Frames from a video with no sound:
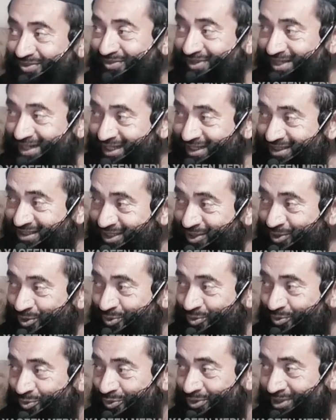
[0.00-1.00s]
फ़ला
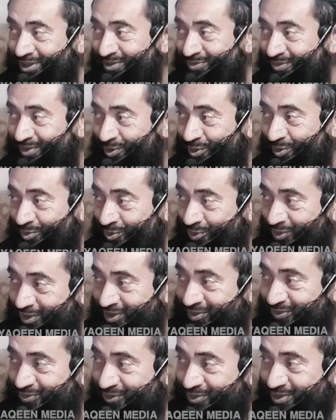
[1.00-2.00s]
तलूमूनी मु
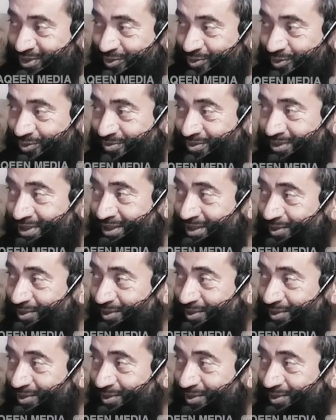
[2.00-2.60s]
अनफुसकुम